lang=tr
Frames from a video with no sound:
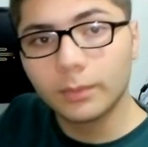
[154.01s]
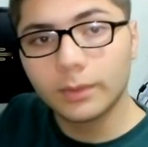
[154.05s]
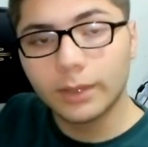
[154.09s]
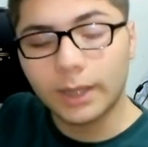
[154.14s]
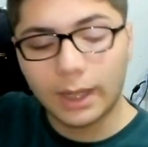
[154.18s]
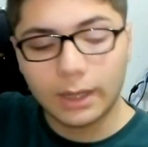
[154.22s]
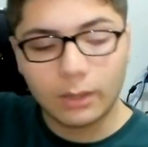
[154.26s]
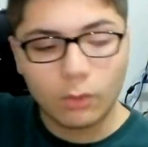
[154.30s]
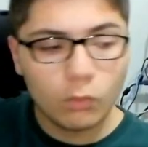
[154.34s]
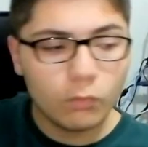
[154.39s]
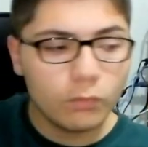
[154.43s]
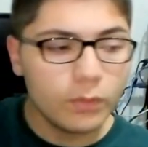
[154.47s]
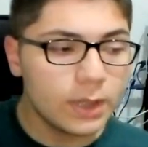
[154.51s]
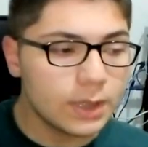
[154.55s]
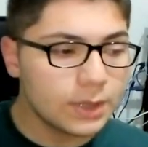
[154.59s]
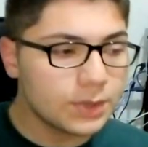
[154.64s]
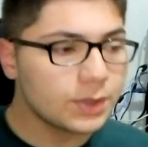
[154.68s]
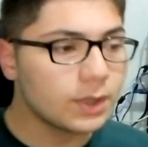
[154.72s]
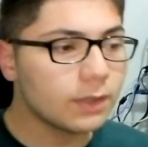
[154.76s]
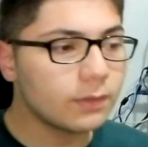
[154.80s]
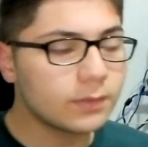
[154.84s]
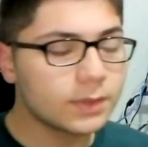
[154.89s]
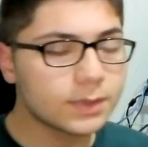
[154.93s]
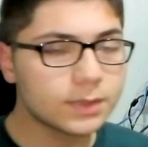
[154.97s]
Yani o
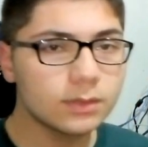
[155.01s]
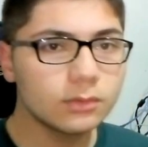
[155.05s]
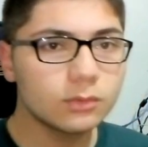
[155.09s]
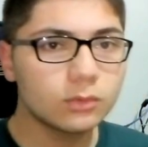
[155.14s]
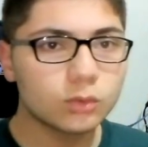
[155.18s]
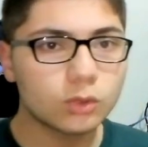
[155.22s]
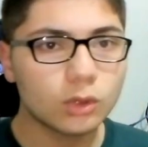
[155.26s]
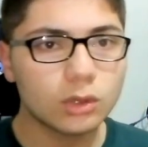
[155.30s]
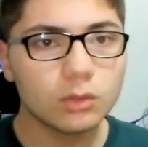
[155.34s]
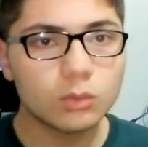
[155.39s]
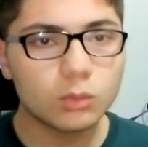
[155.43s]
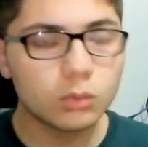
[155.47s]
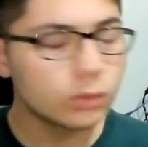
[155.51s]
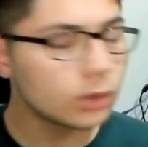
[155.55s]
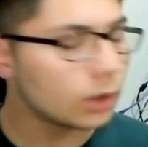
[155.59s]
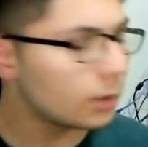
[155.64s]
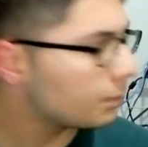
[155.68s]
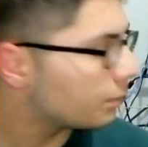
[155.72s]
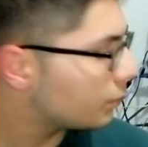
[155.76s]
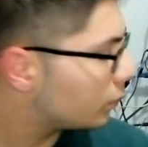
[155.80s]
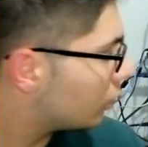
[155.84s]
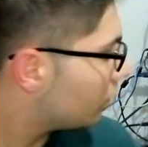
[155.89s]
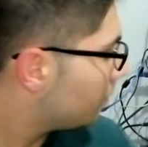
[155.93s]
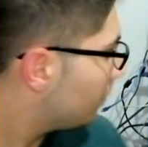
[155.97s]
verici devresini şu an
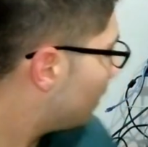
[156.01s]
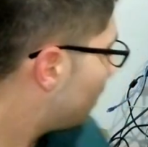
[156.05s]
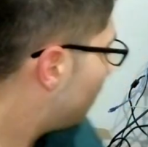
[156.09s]
kullanmıyorum.